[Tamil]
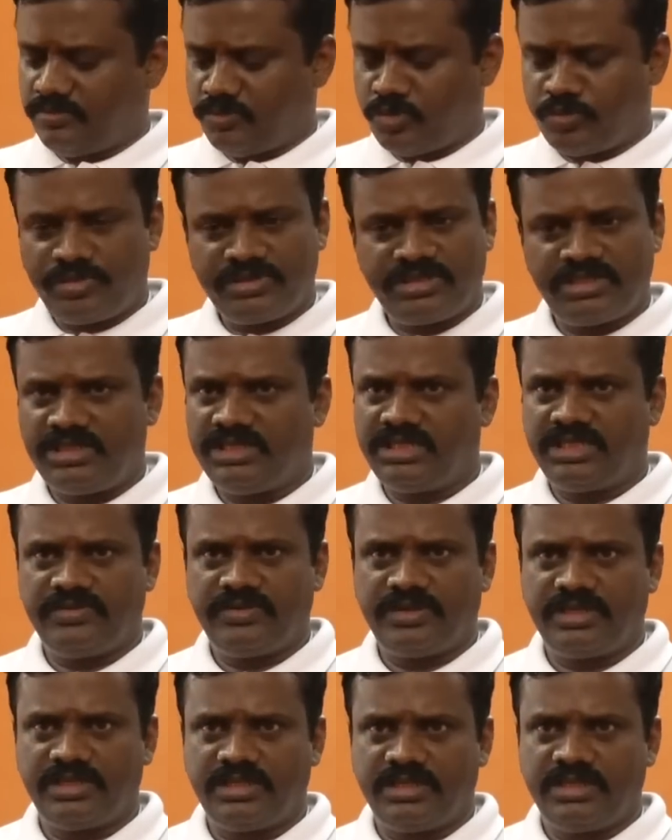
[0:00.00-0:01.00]
முப்பத்தி ரெண்டு டிவி
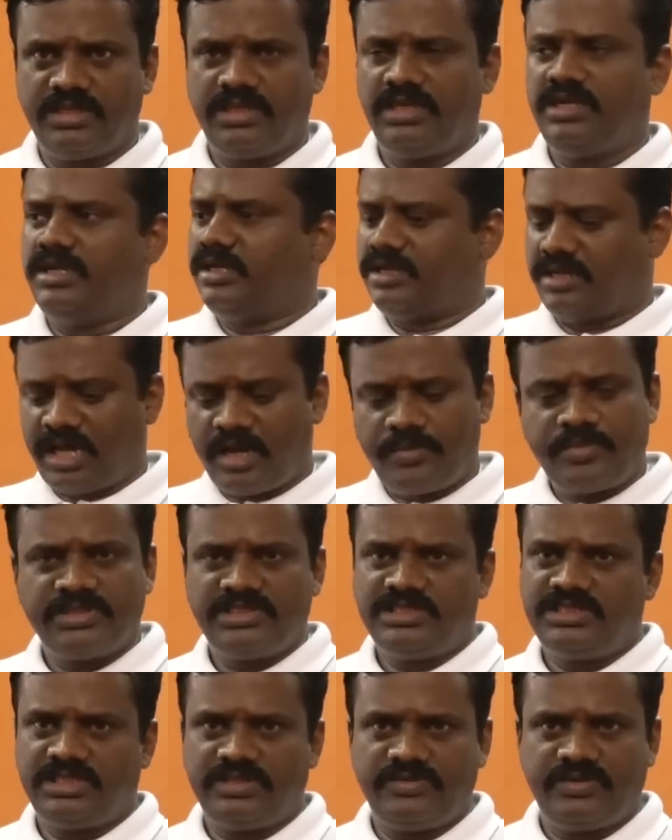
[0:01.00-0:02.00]
இருக்குது
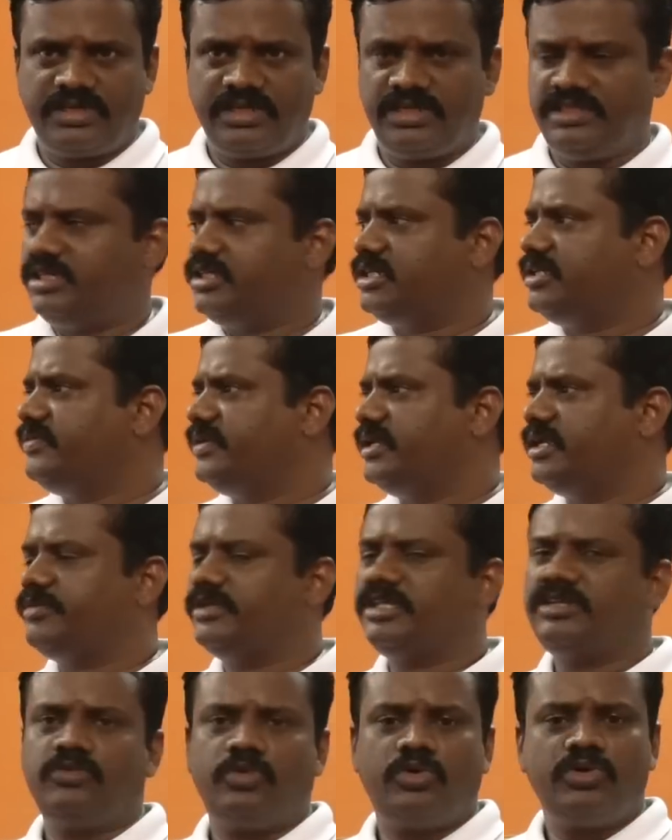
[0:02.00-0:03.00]
நாற்பத்தஞ்சு டிவி இருக்குது இந்த டிவிக்கெல்லாம்
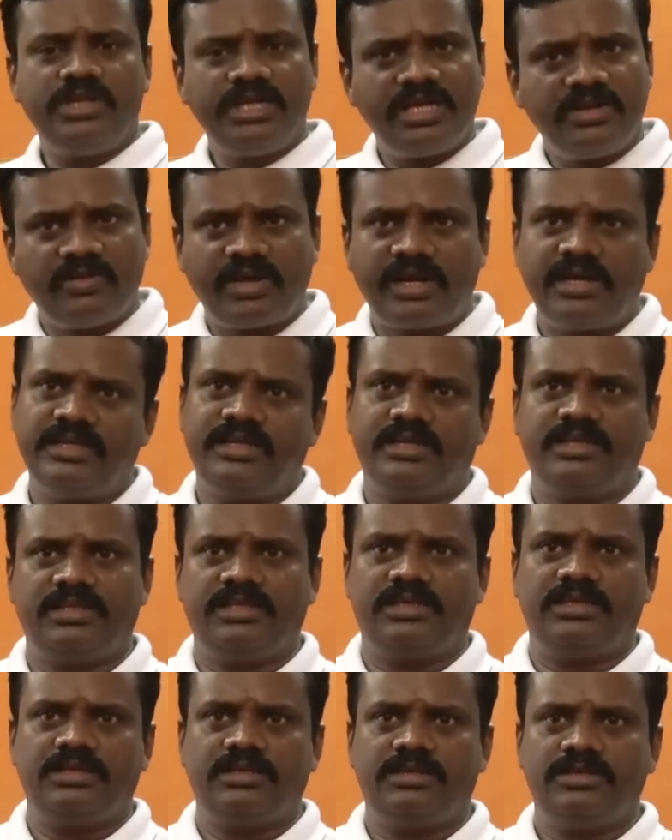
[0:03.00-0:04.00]
பார்த்தீங்கன்னா ஒன் இயர் வாரண்டி இருக்குது